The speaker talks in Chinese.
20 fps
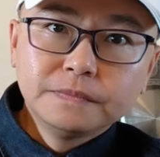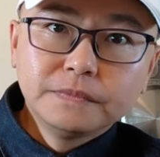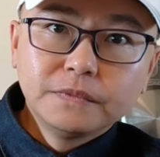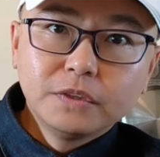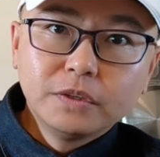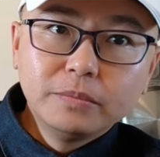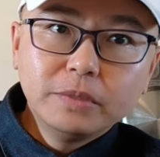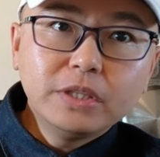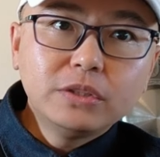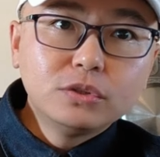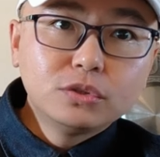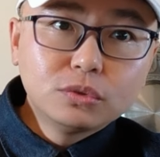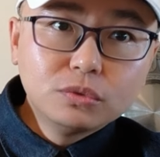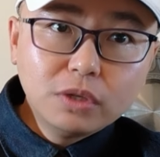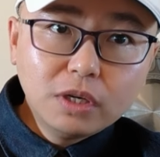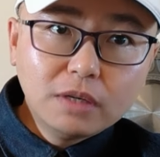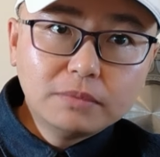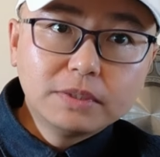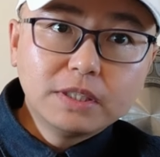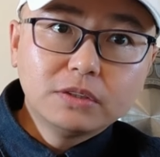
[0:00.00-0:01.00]
就面对中
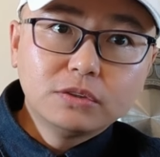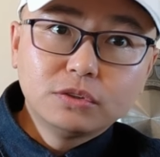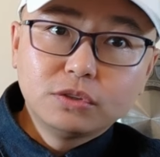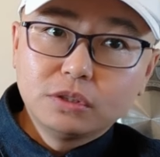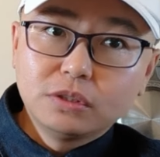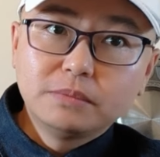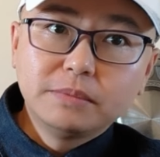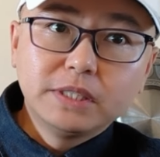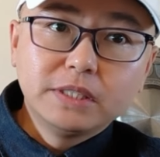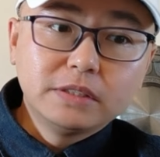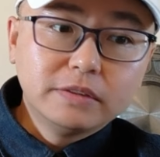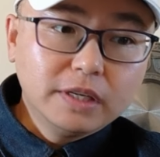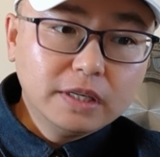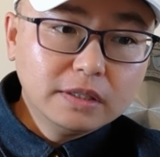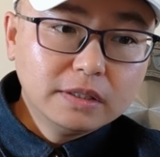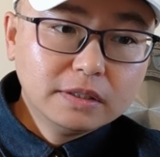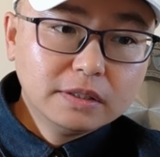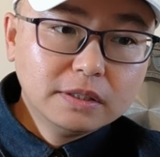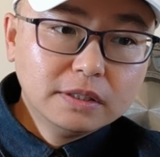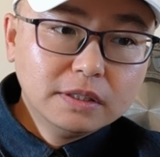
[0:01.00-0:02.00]
国航母战斗群是没希望
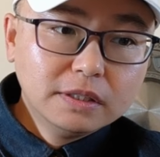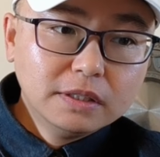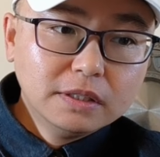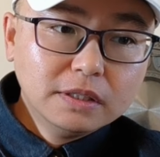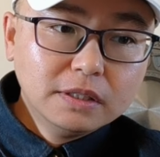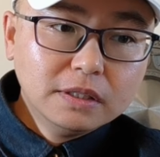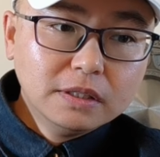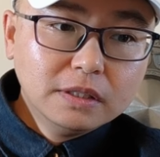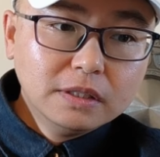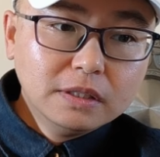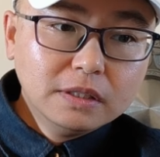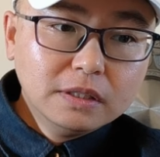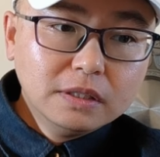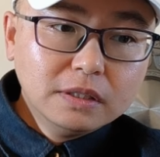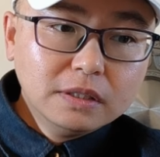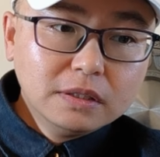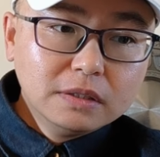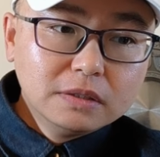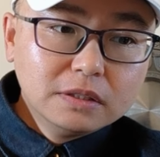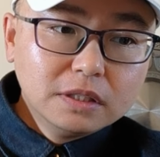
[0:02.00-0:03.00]
了。
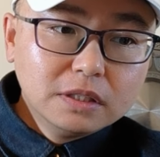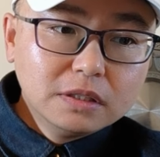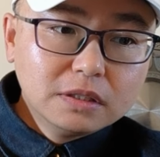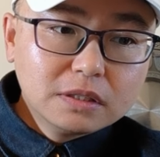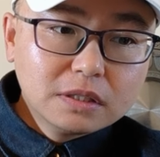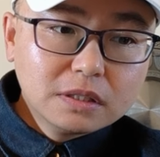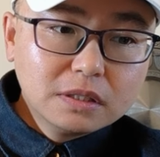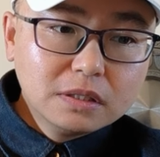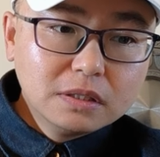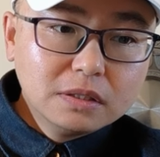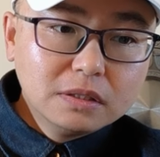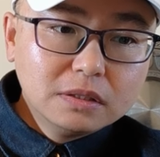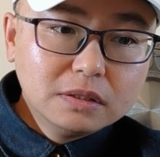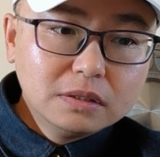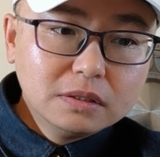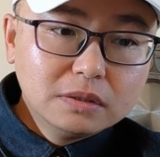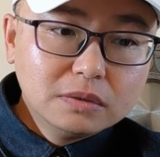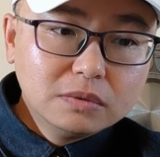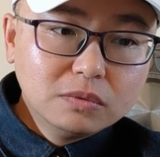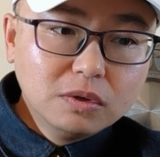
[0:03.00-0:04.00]
这个
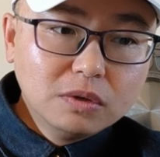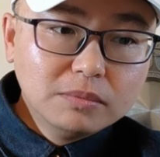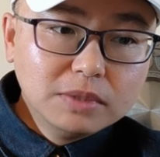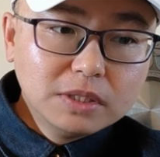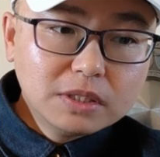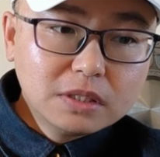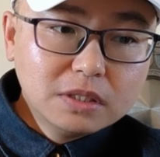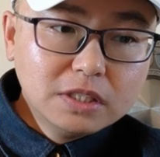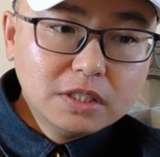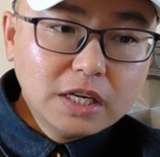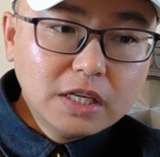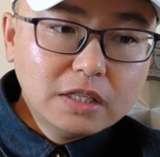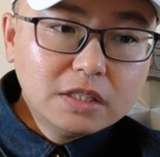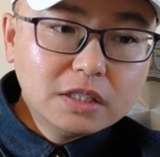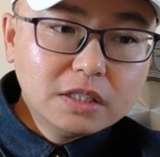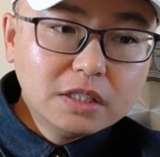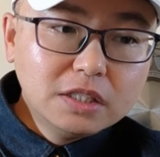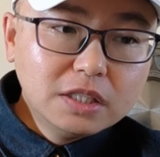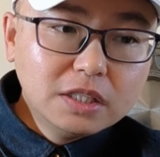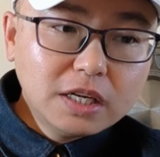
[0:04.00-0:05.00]
是我们是研
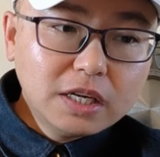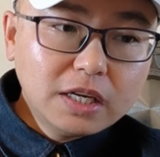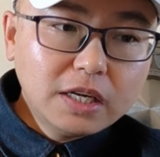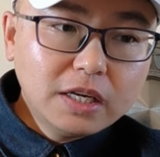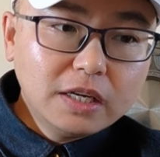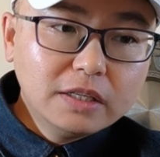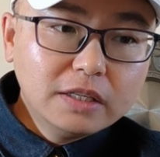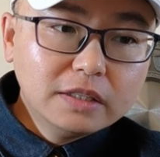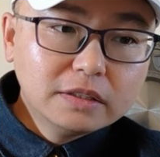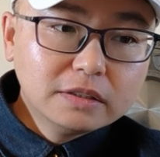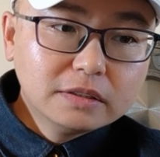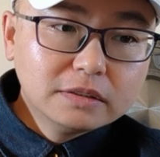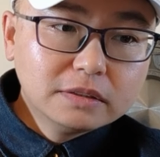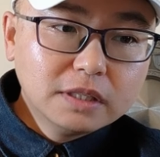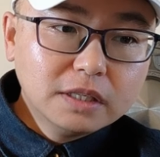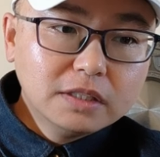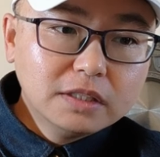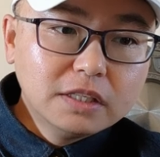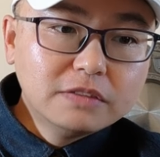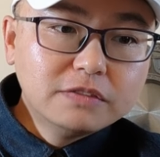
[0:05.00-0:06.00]
制一代
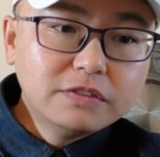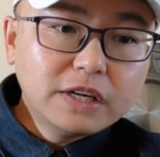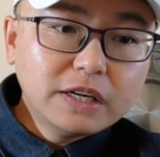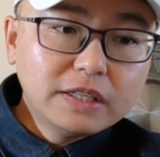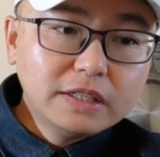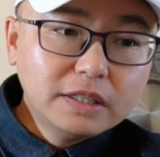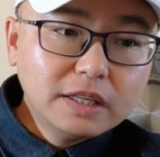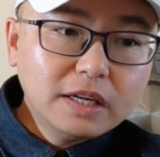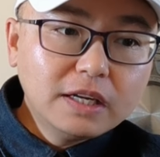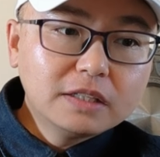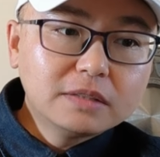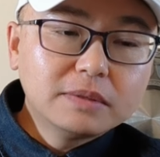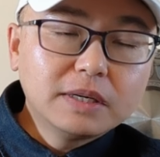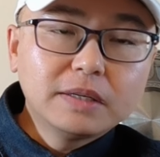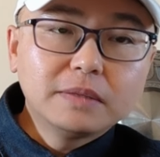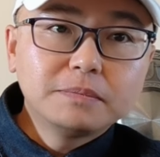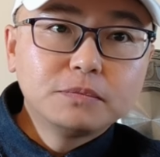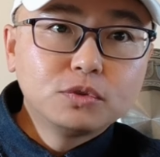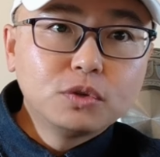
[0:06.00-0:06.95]
啊，研发一代是吧？